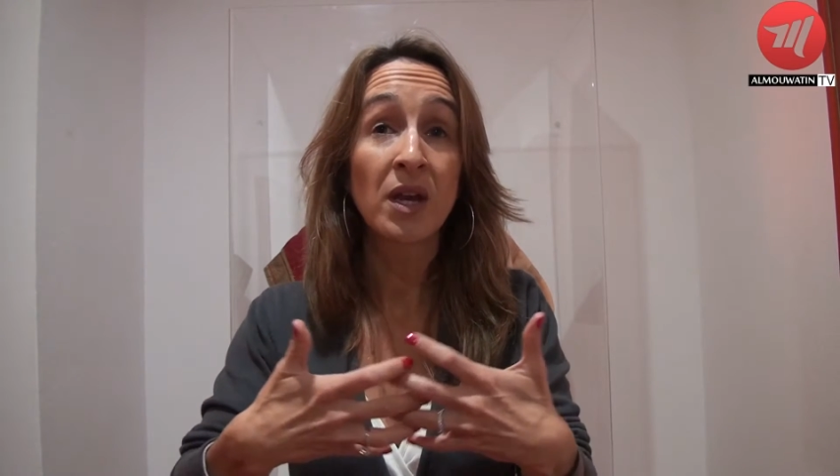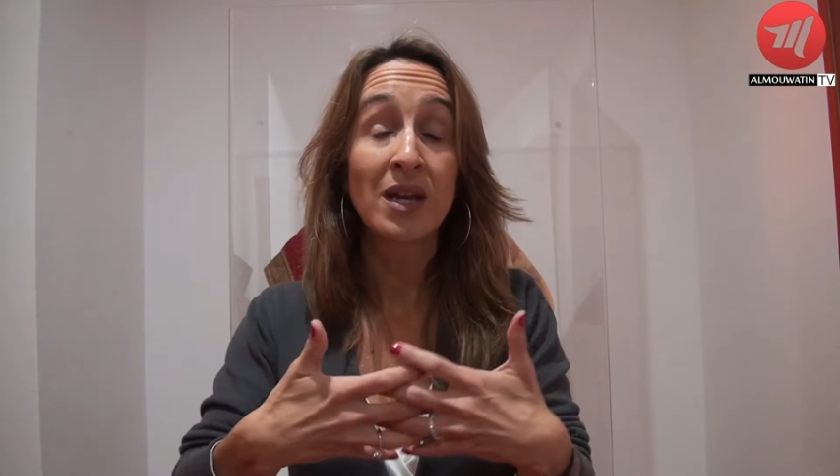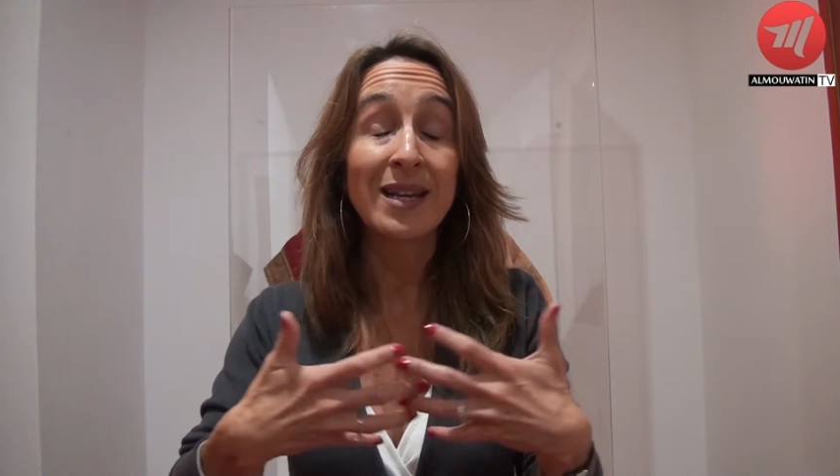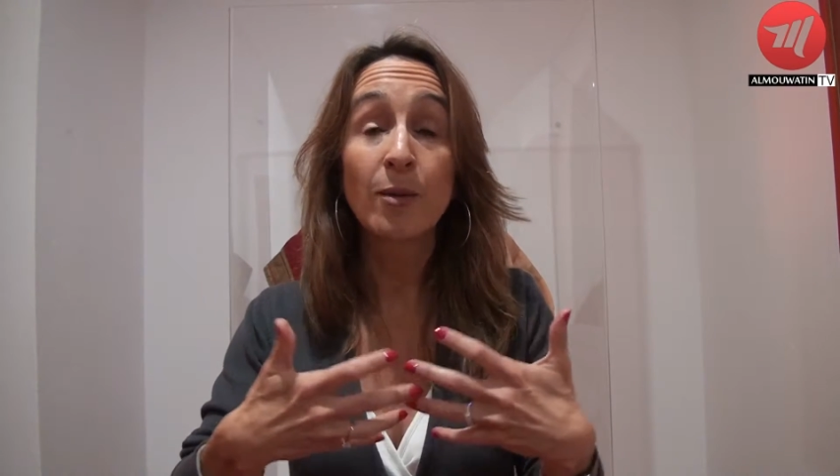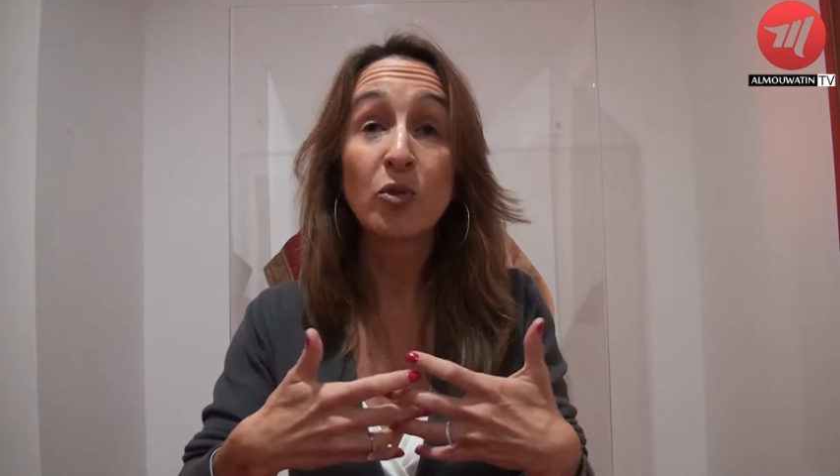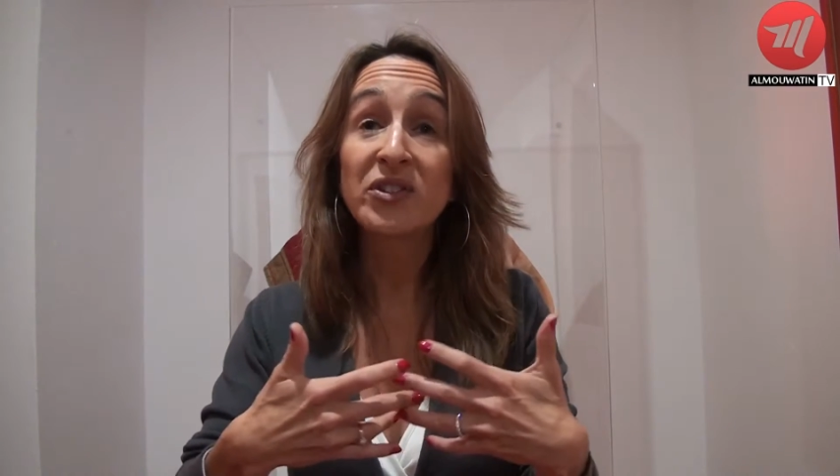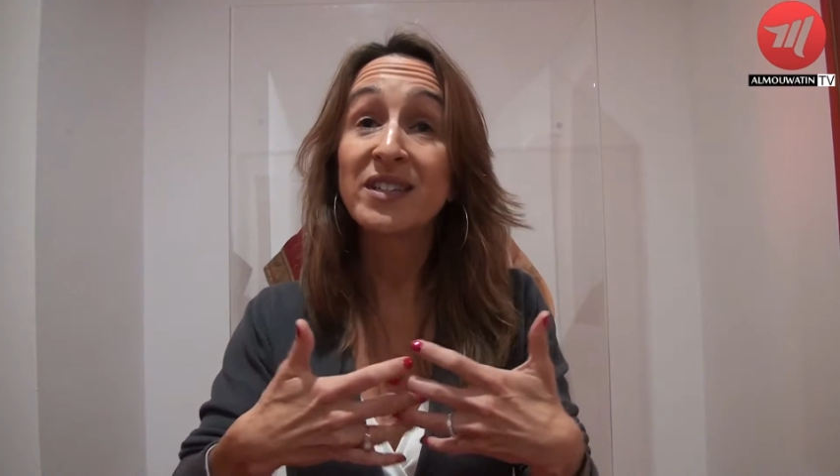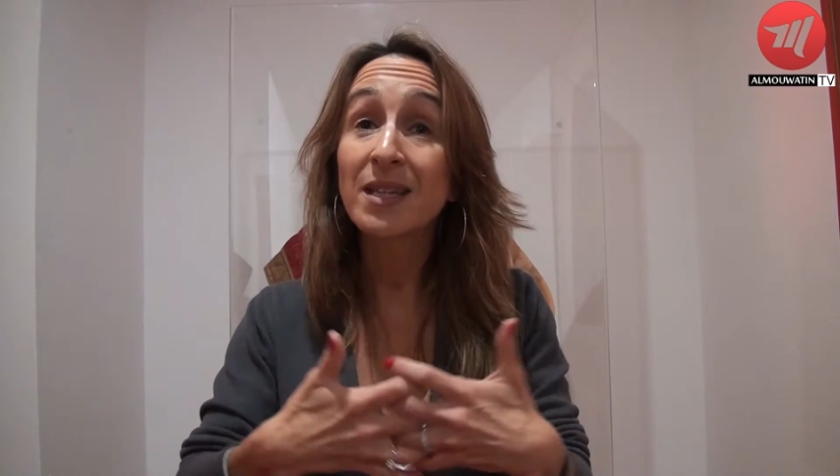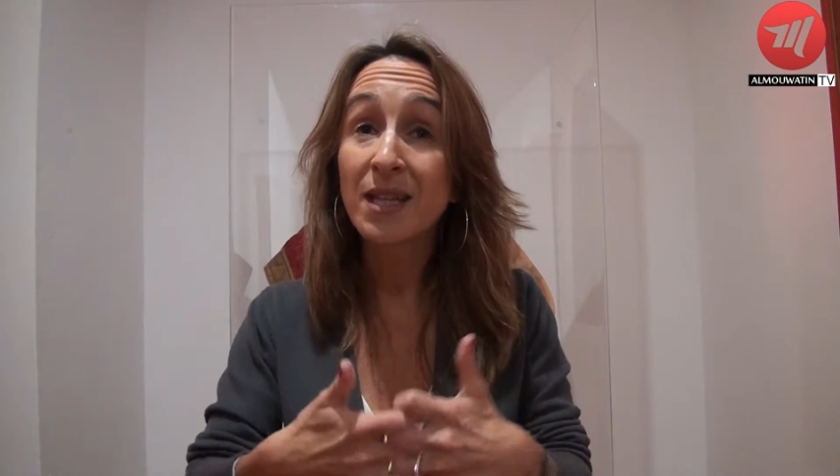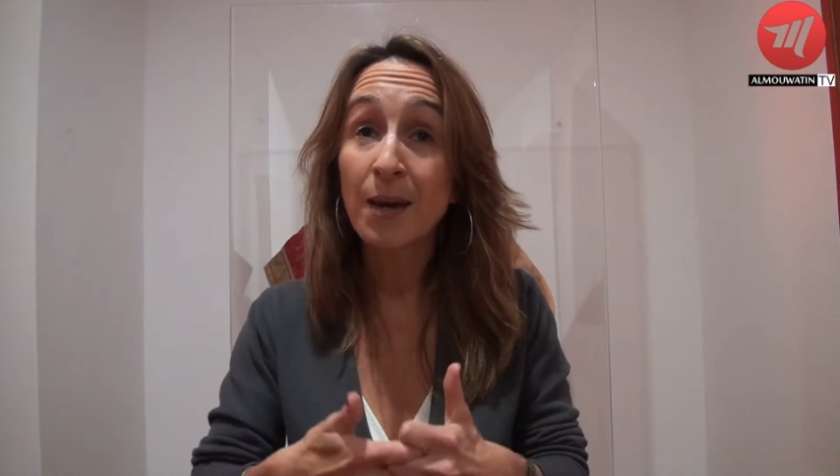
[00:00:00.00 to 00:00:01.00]
Les communautés
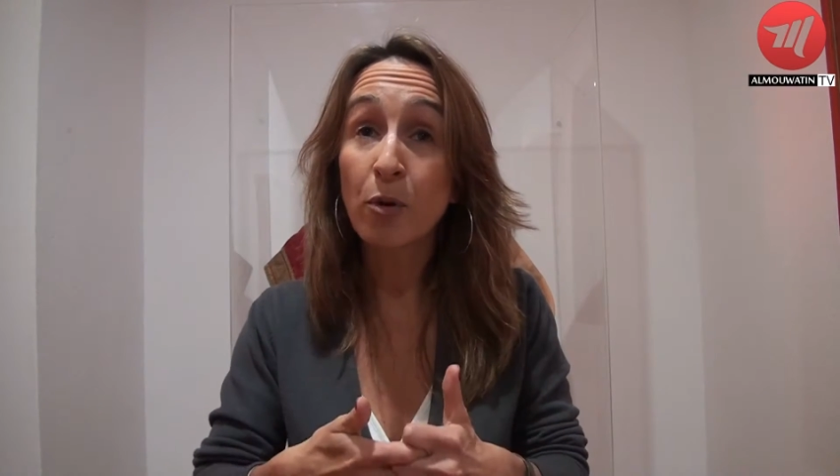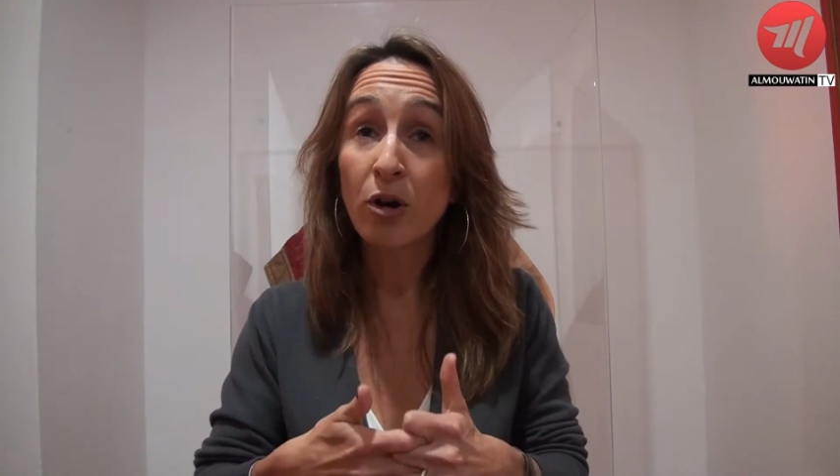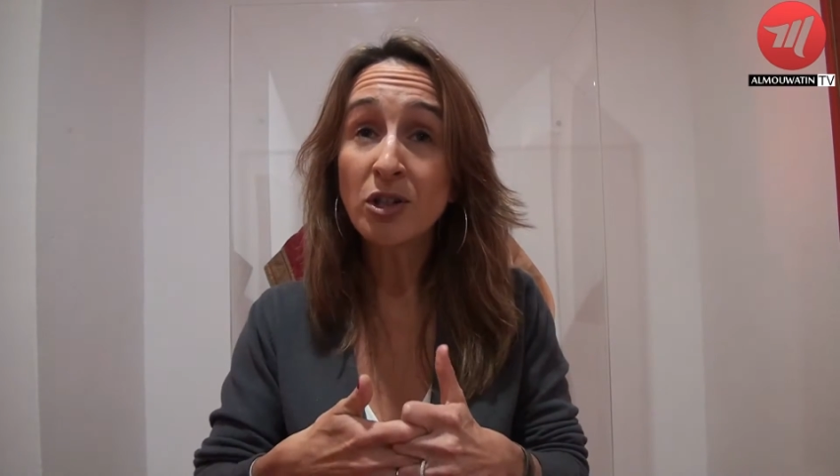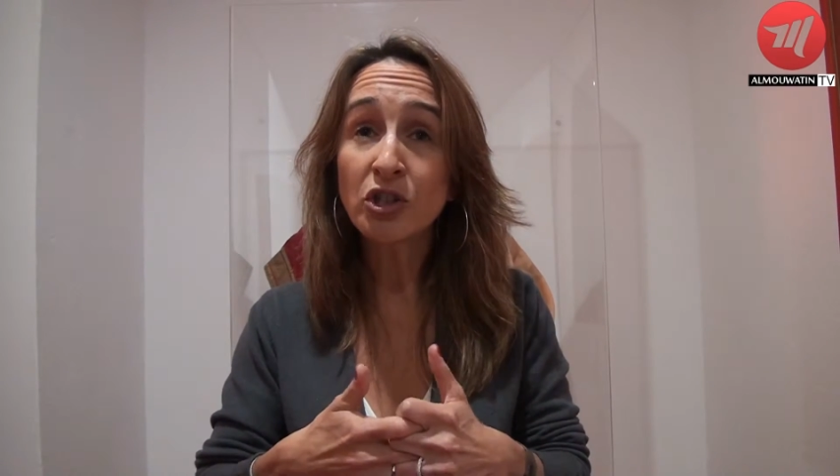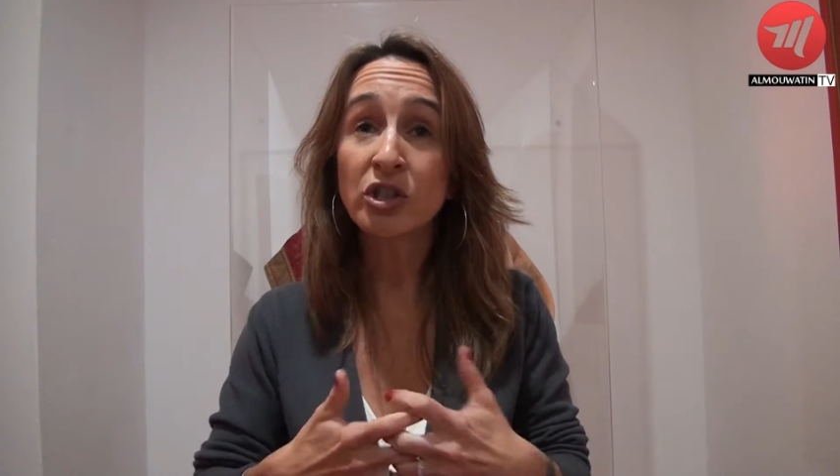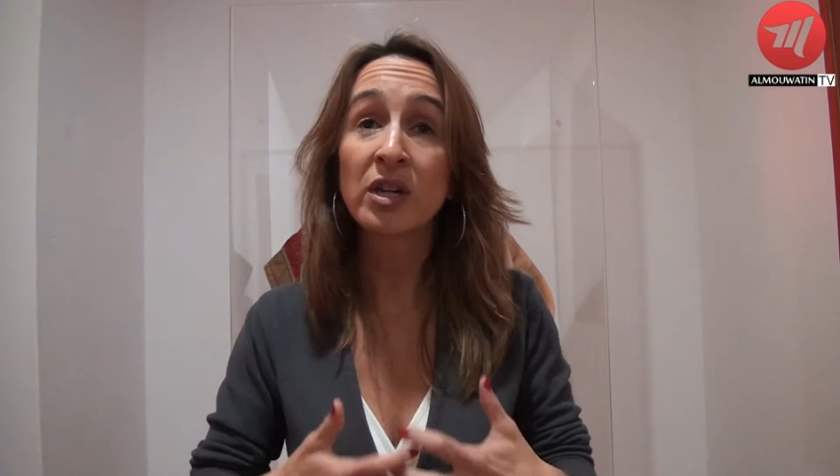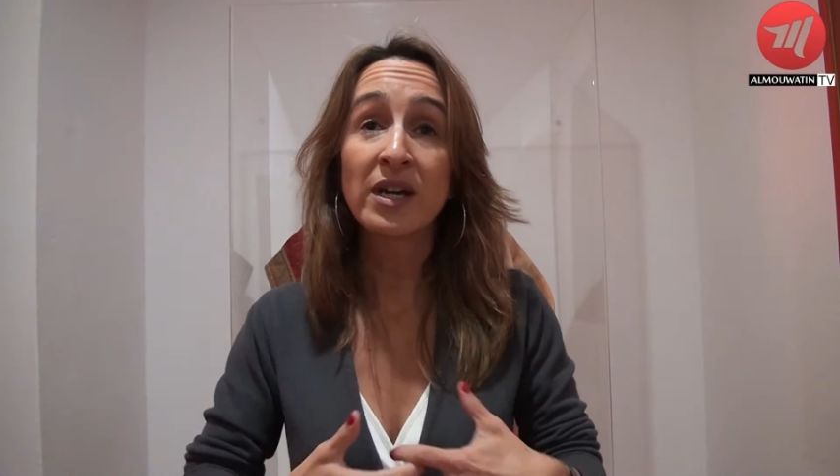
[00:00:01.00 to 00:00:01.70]
étaient très proches,